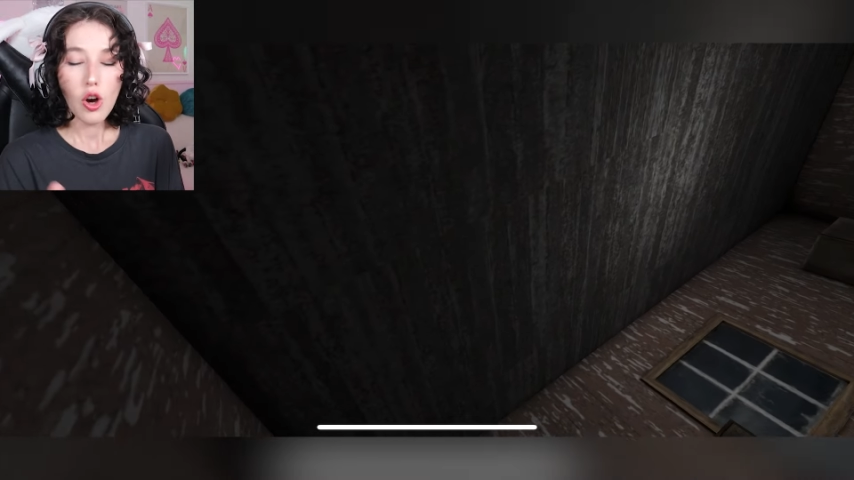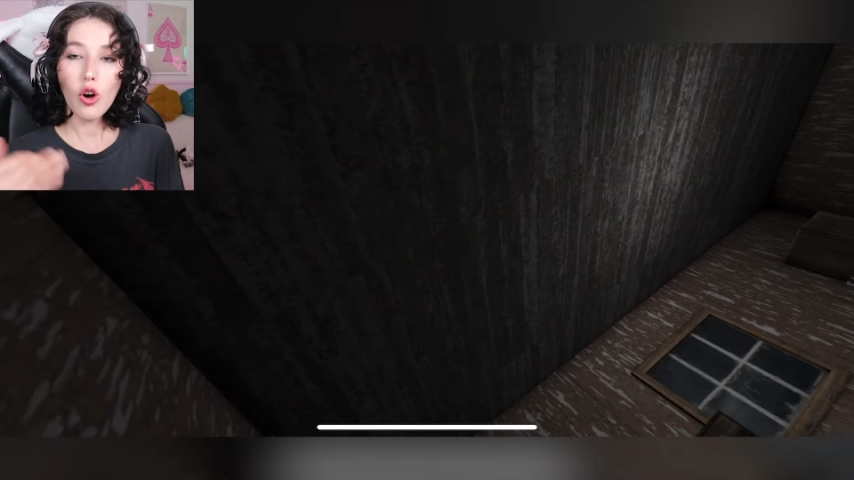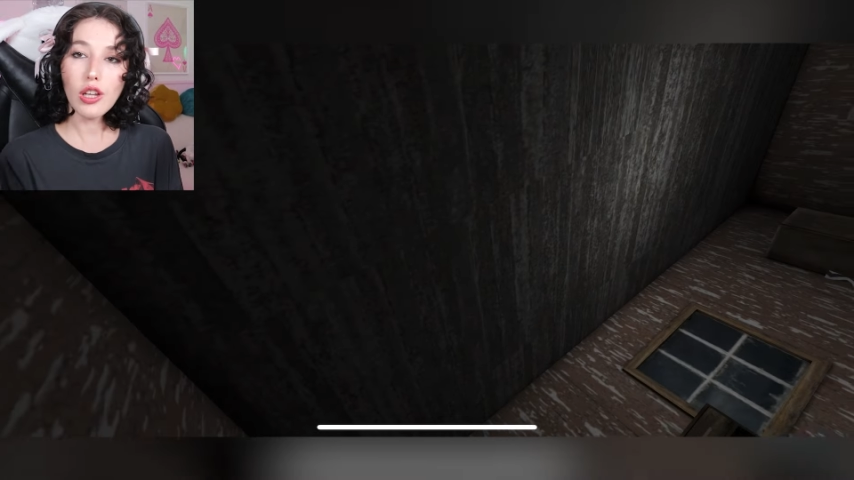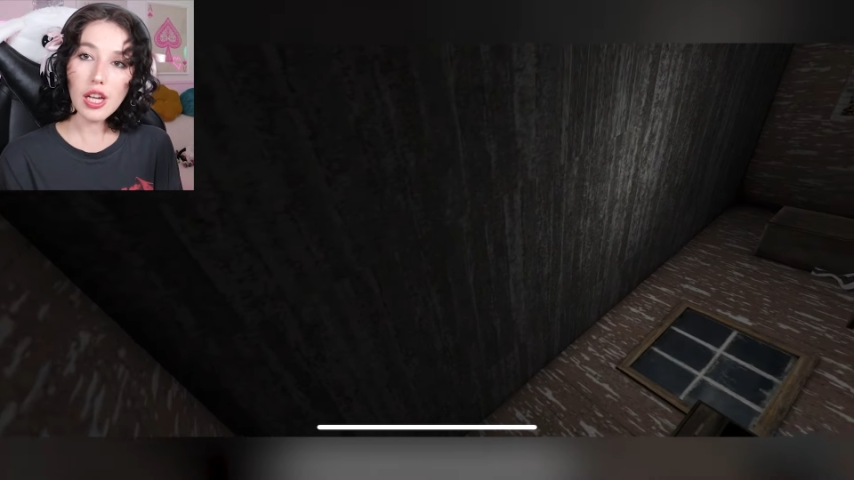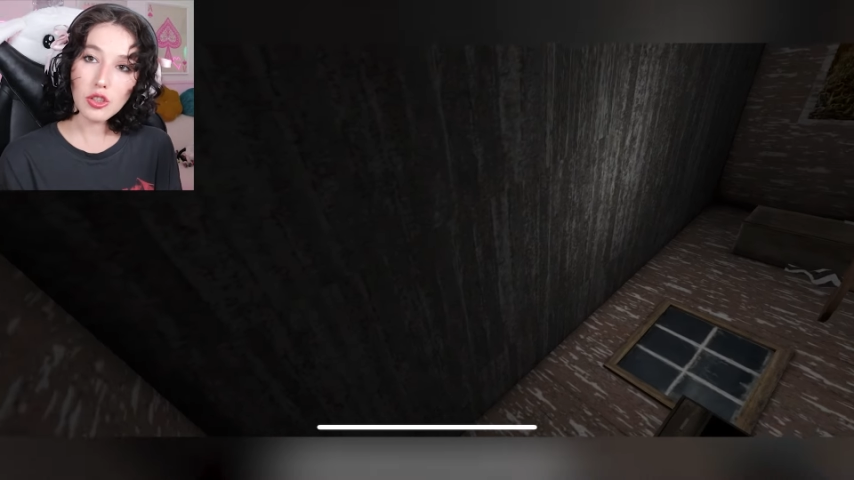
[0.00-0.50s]

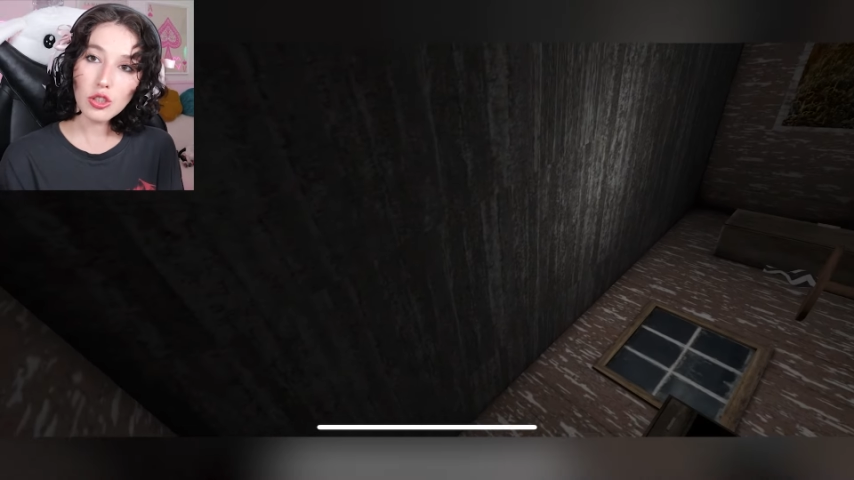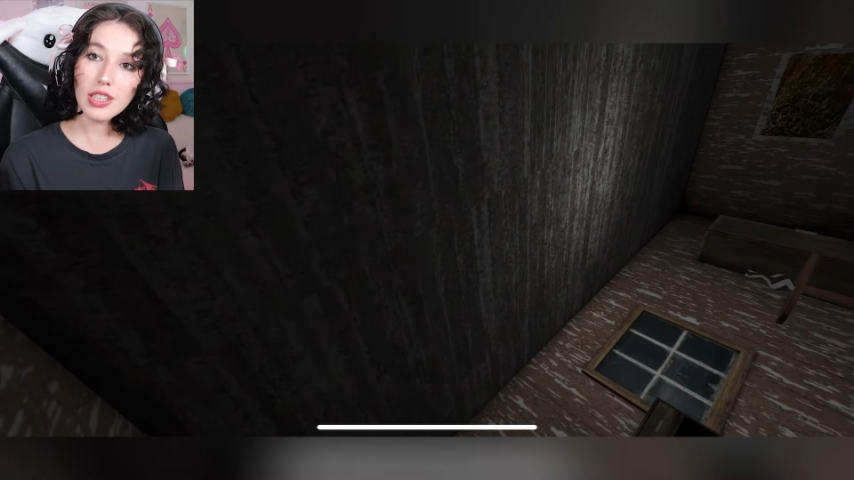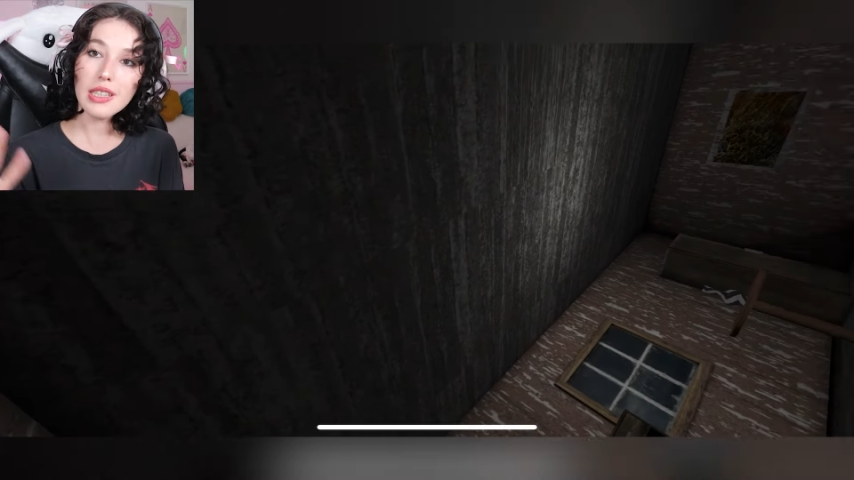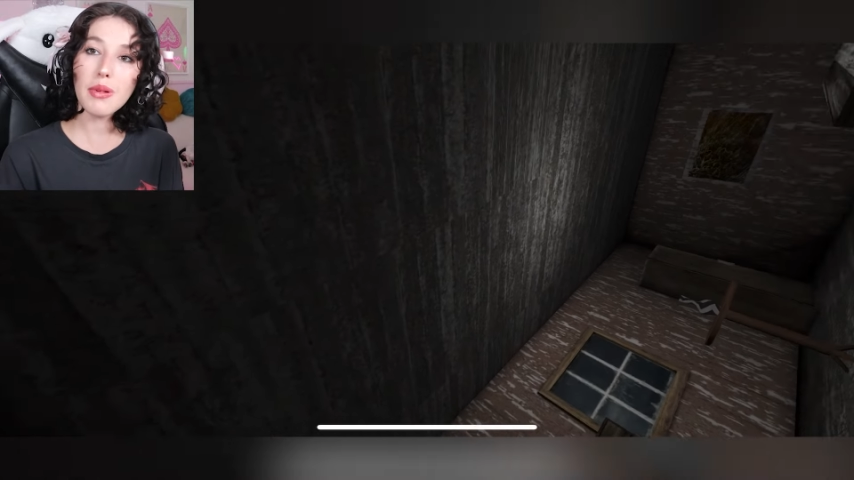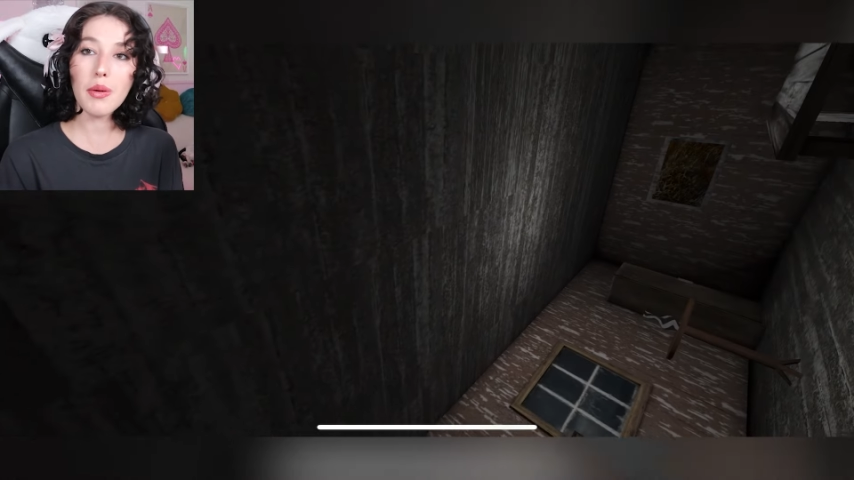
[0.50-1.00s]
Olay şu
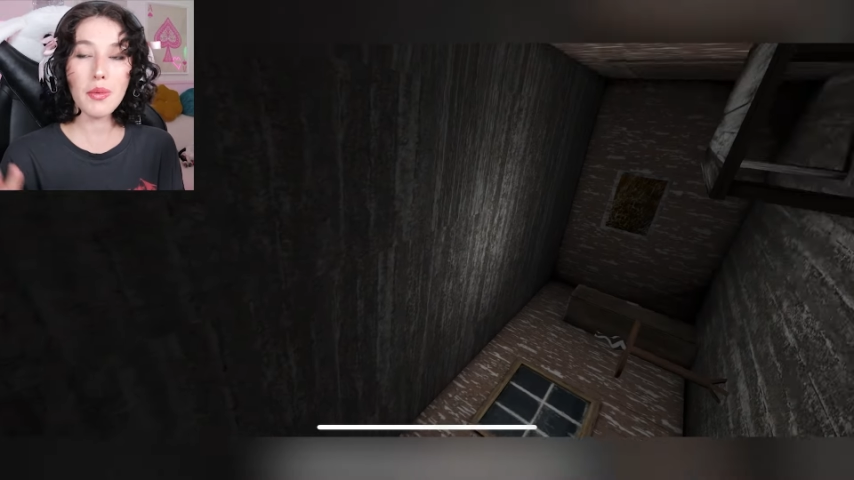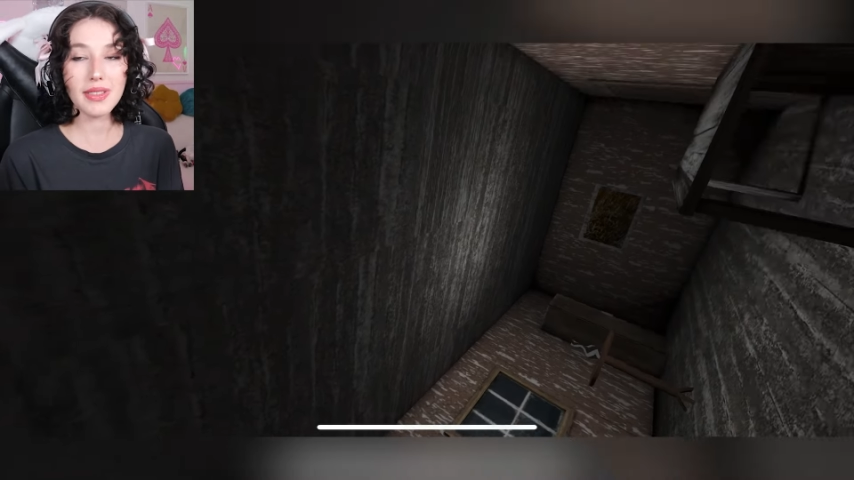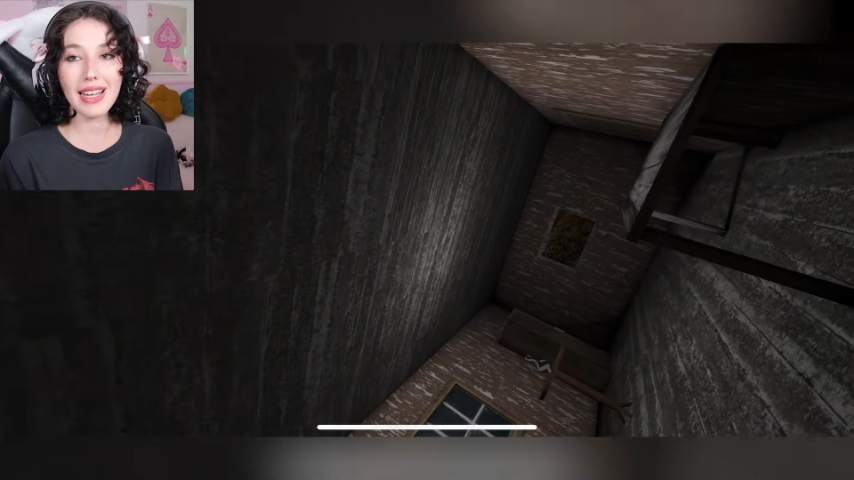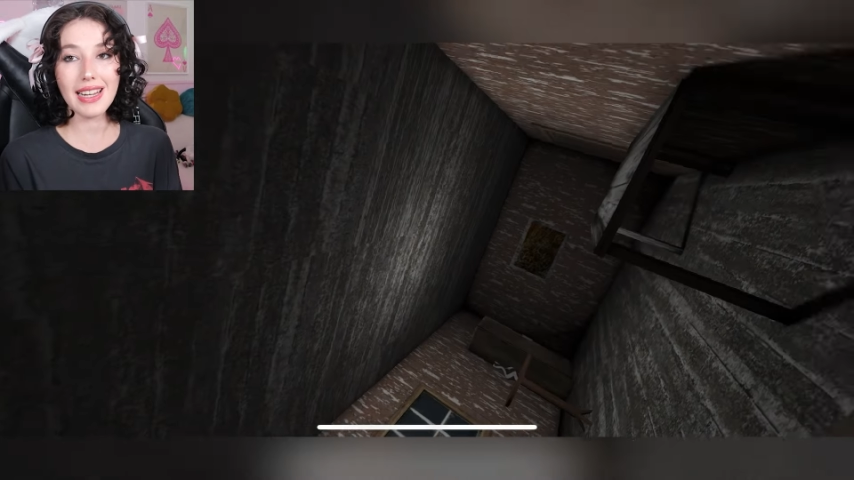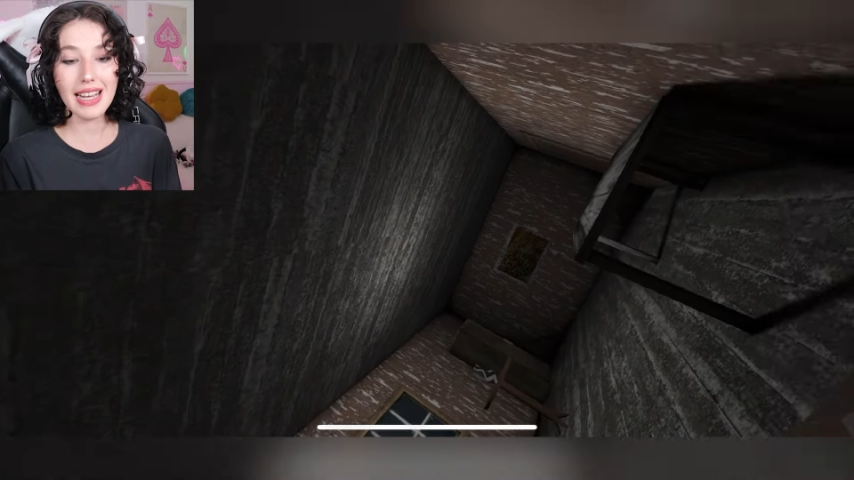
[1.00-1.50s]
girmememiz
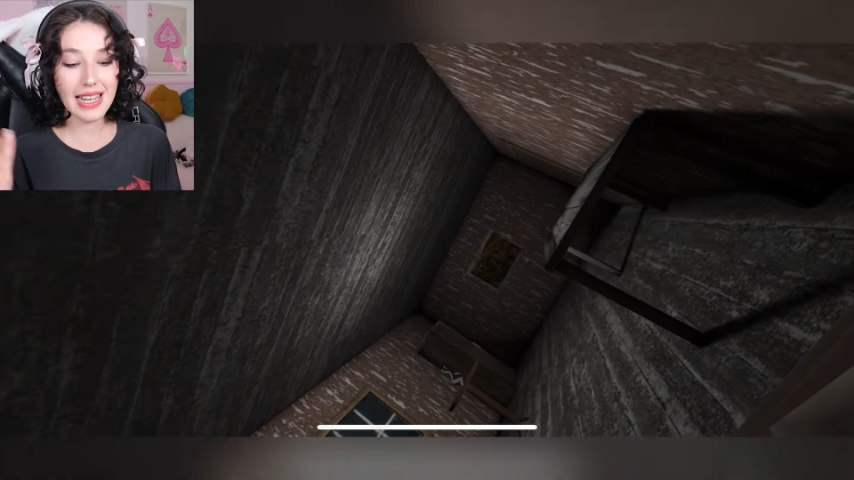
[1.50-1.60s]
gereken